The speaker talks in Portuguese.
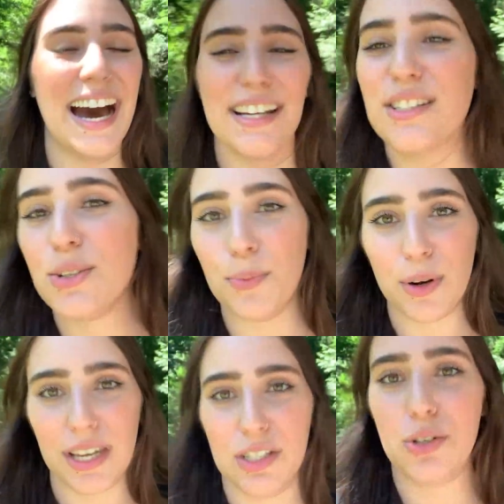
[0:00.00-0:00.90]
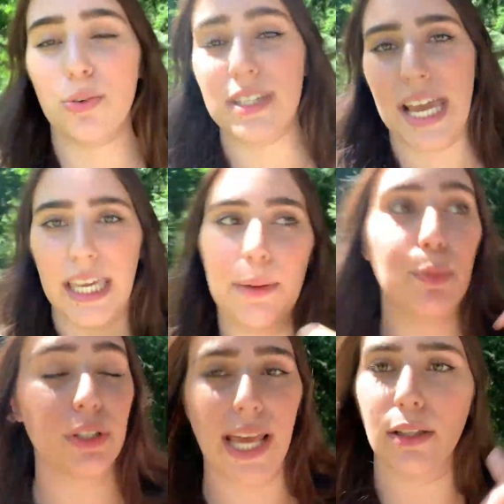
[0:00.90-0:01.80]
A gente descobriu que a gente consegue ir
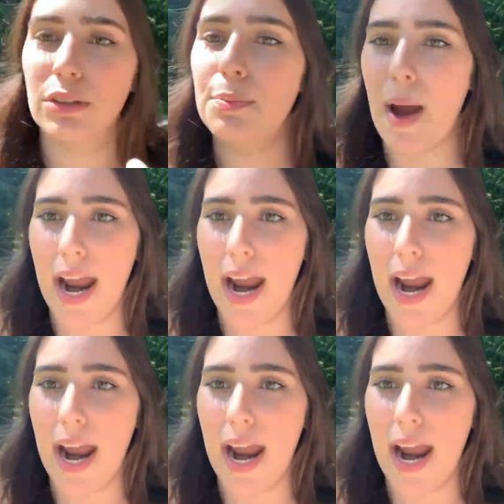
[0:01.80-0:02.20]
por dentro do